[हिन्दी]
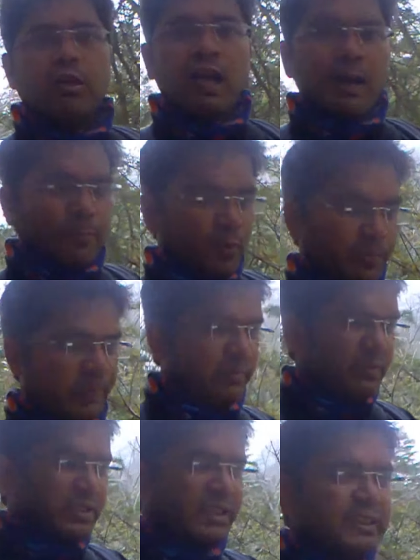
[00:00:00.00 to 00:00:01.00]
तो आपको
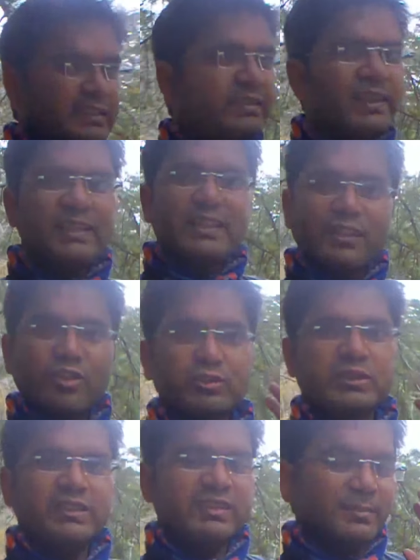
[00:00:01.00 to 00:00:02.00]
परमिशन ईजिली
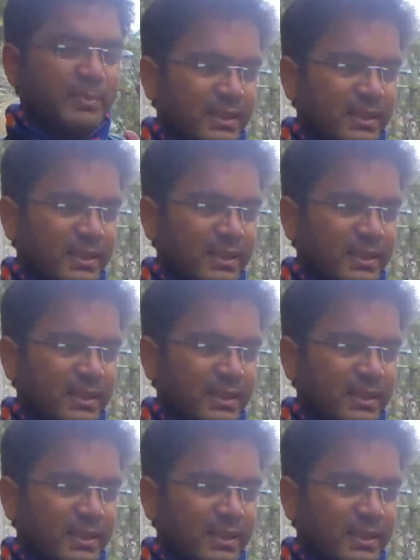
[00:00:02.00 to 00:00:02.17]
गंगोत्री से